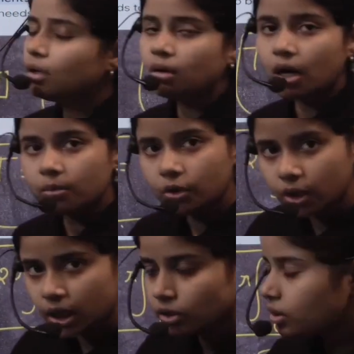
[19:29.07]
हम
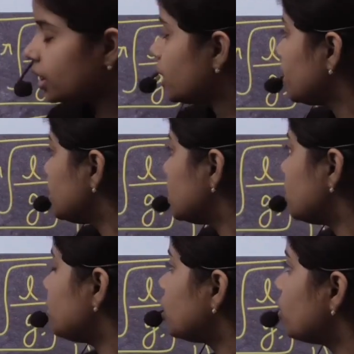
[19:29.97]
रोटेट तो कर रहे होते हैं
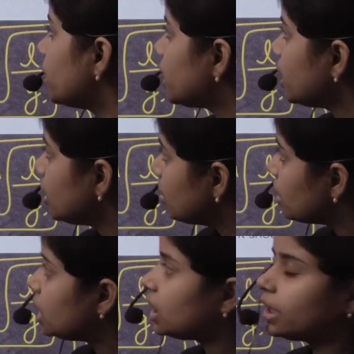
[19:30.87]
थिम्बल को बट ये
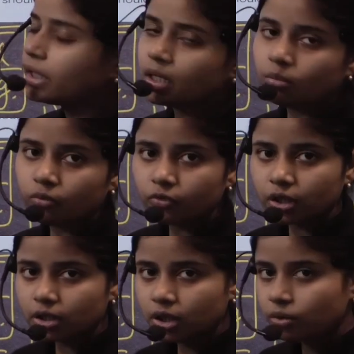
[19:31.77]
इमिडिएटली नहीं मूव
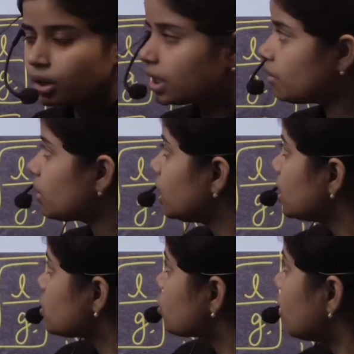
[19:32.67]
करता थोड़े टाइम के लिए
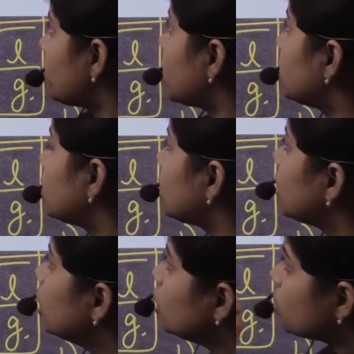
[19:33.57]
स्टॉप रहता है
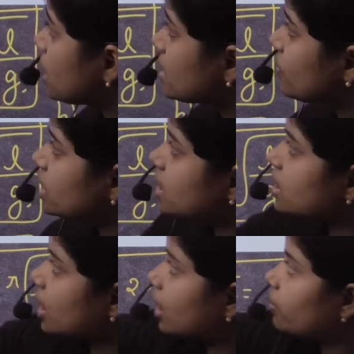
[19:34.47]
तो इस वजह
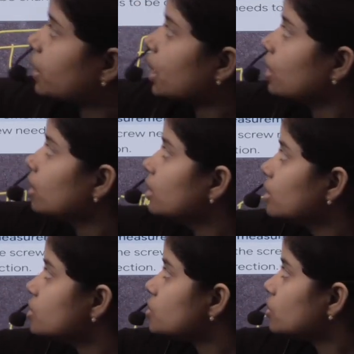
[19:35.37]
से आपके
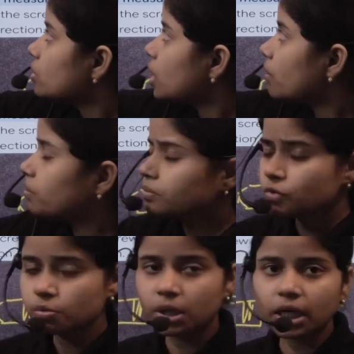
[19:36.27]
जो आप
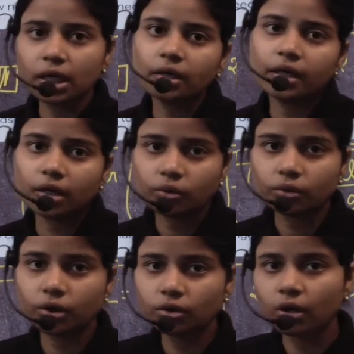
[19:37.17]
उसमें रीडिंग ले रहे
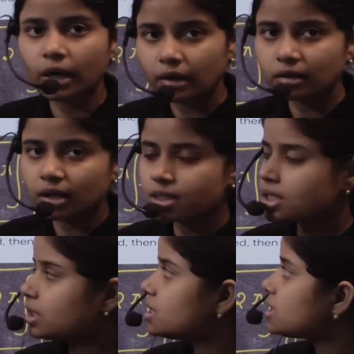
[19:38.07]
होते हैं तो एरर आ
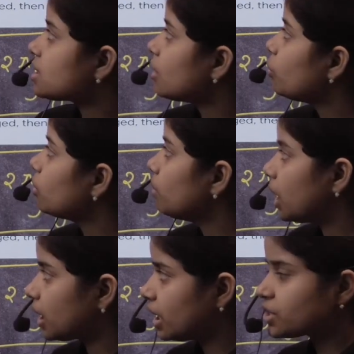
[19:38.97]
जाता है जिसे हम लोग
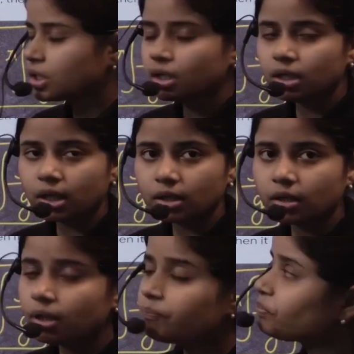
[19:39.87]
बैकलैश एरर कहते
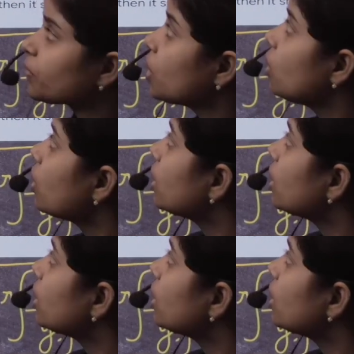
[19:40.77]
हैं और